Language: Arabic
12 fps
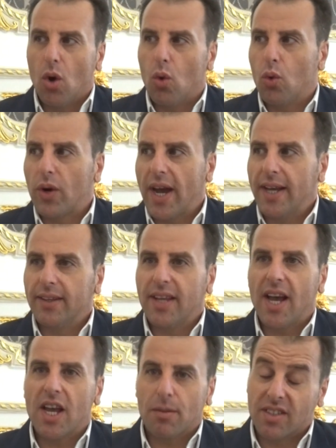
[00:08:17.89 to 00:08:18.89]
وكان
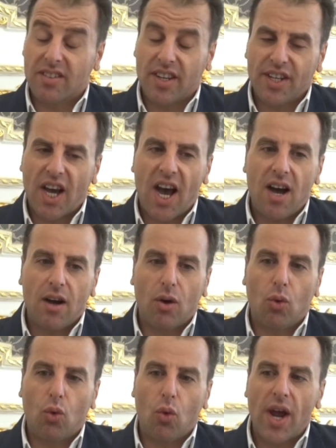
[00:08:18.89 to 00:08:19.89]
دائما سريعة
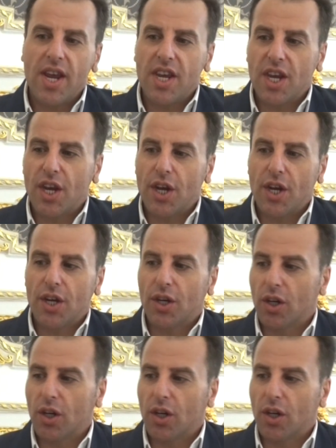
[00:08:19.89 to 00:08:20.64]
وأي